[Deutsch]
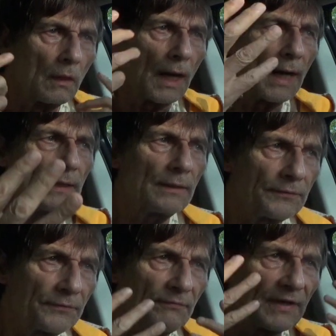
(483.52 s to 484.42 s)

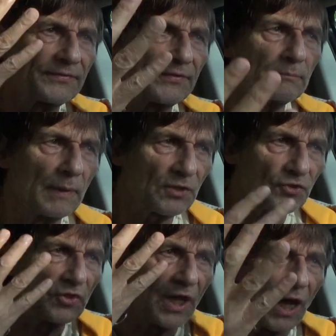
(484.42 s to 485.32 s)
Alles, was den
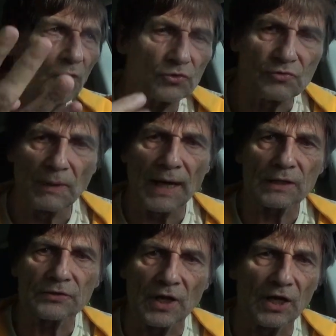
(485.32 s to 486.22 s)
Menschen
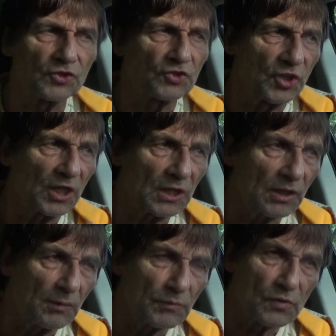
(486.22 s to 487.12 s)
ausmacht,
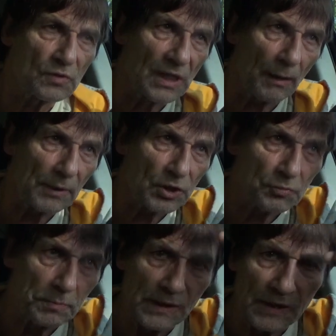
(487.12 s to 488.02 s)
entsteht im
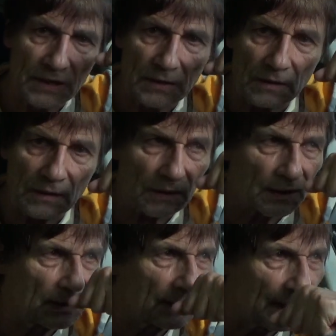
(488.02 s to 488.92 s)
Zusammenspiel
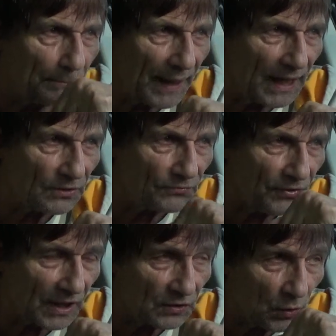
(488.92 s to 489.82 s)
der beiden
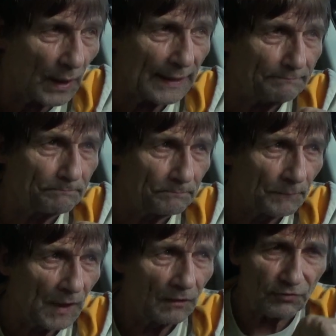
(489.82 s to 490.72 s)
Faktoren.
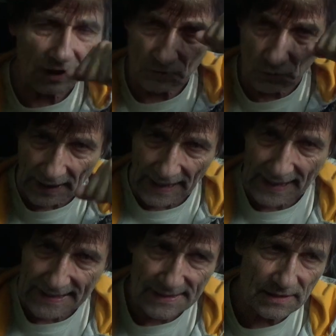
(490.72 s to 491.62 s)
Faktor
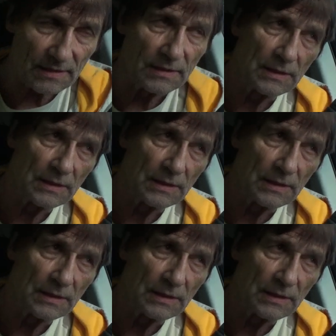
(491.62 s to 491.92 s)
1